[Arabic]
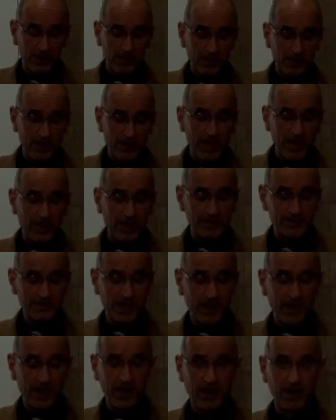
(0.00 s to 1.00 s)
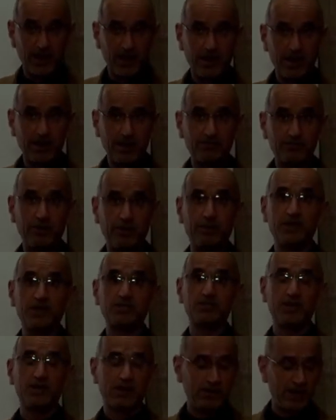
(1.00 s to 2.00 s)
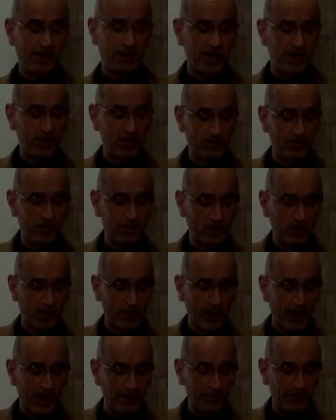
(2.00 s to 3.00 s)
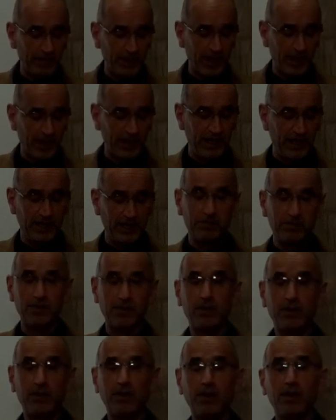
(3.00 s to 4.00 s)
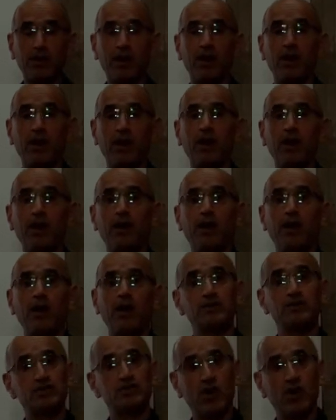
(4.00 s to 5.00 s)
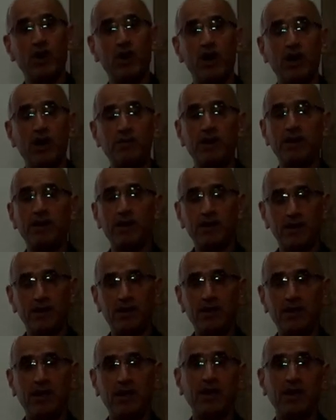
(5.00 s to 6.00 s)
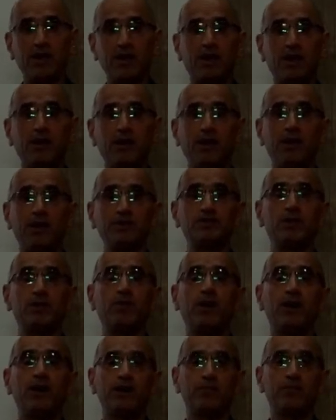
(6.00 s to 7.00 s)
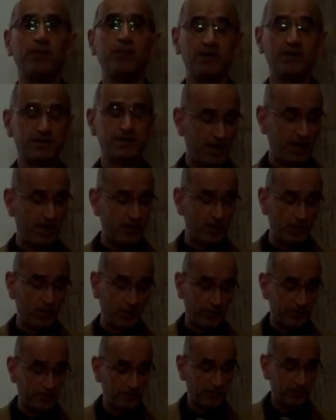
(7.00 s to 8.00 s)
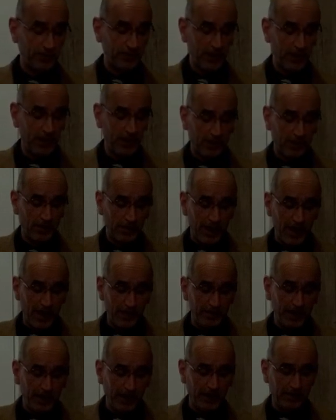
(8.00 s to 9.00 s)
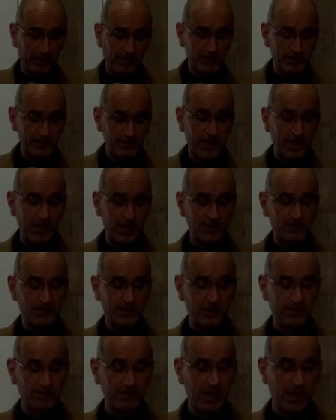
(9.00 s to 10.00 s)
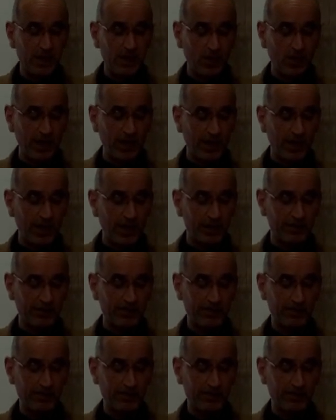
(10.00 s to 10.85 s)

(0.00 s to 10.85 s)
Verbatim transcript: قال تعالى فبشرناه بغلام حليم الجواب العلاقة اعتبار ما سيكون رابعا سقت الدلو الأرض